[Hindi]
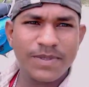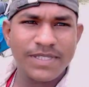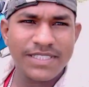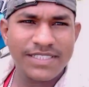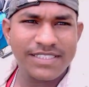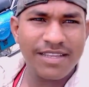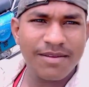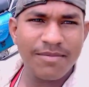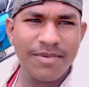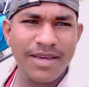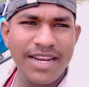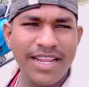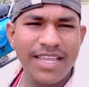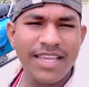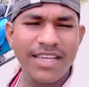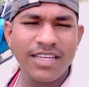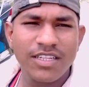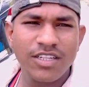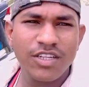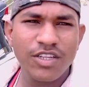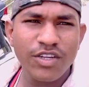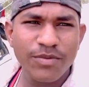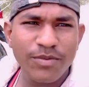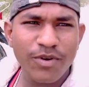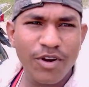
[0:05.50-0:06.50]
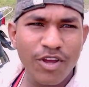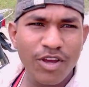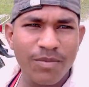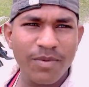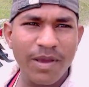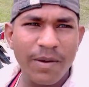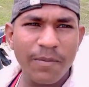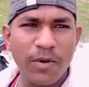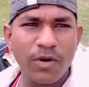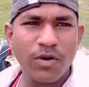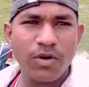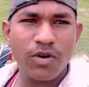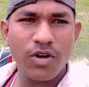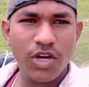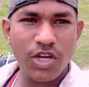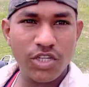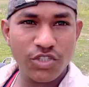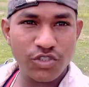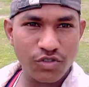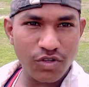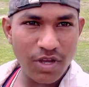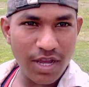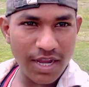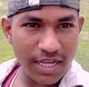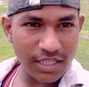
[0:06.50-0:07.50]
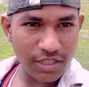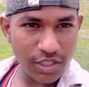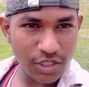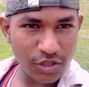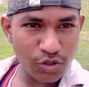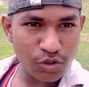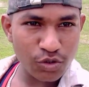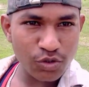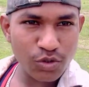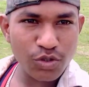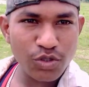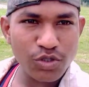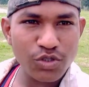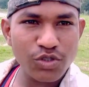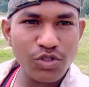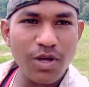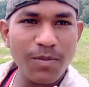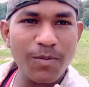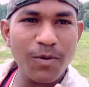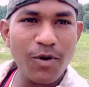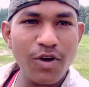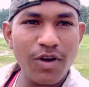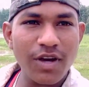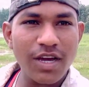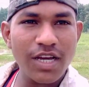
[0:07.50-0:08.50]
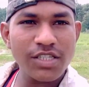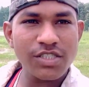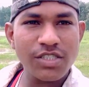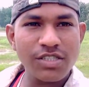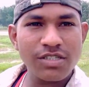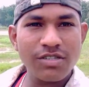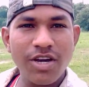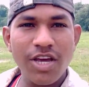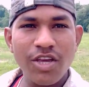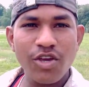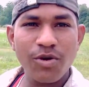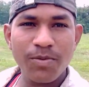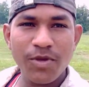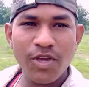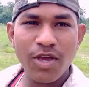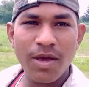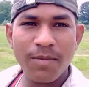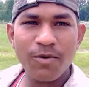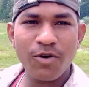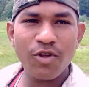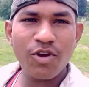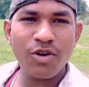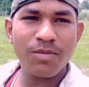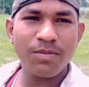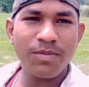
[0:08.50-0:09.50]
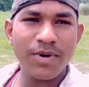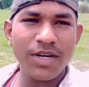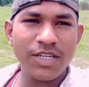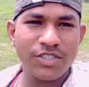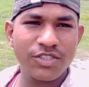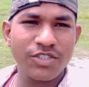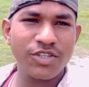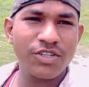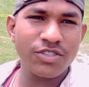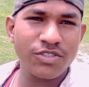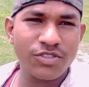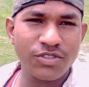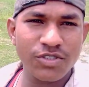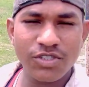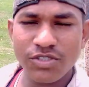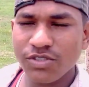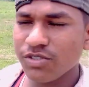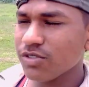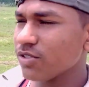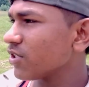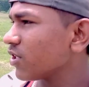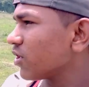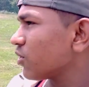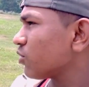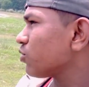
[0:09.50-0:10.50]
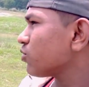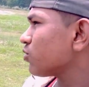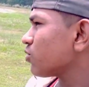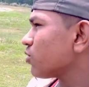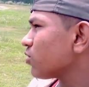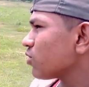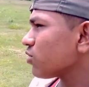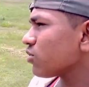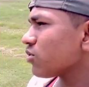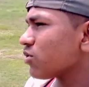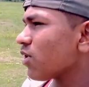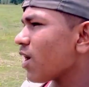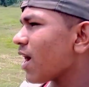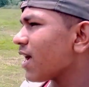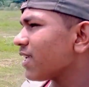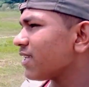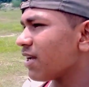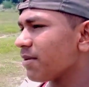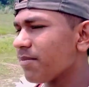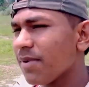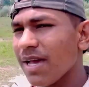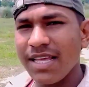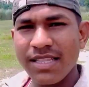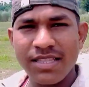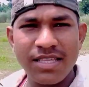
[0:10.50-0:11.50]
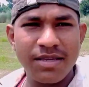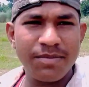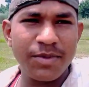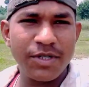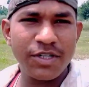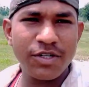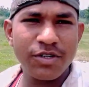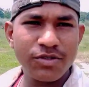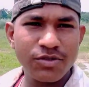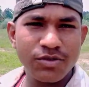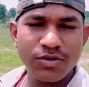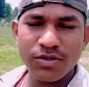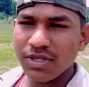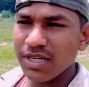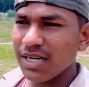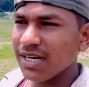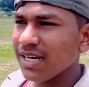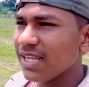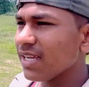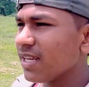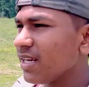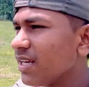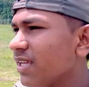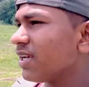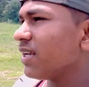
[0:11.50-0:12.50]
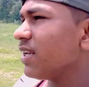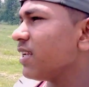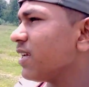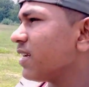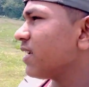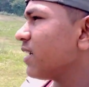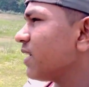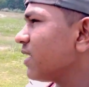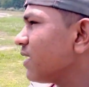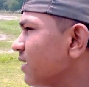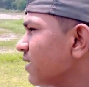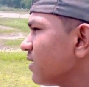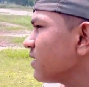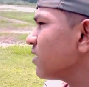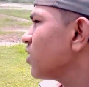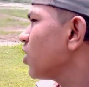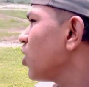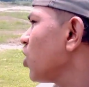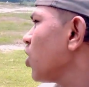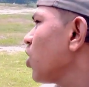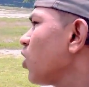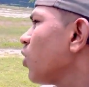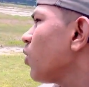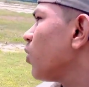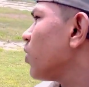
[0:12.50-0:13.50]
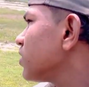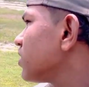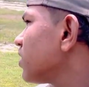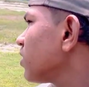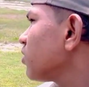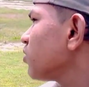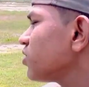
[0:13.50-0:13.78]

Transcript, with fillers: फिर से हमारे एक न्यू ब्लॉग में आप लोगों का स्वागत है तो सो दोस्तों आप लोग कैसे हो आई कि आप लोग मस्त और स्वस्थ होंगे तो सो दोस्तों आज हम आए थे वीडियो शूट करने के लिए लेकिन वैसा